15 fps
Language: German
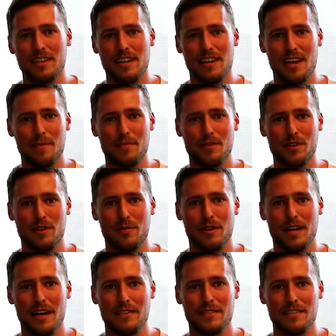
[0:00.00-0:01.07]
der Laptop
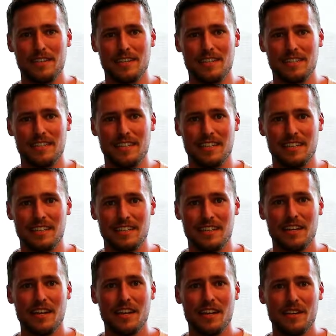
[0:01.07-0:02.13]
Lifestyle
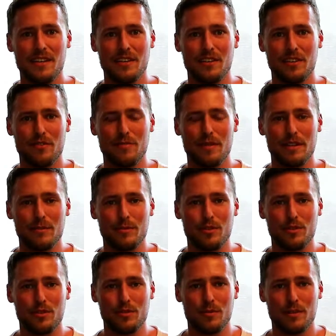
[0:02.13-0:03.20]
Serie hier auf meinem
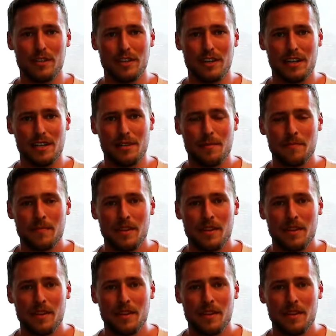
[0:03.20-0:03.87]
YouTube-Kanal.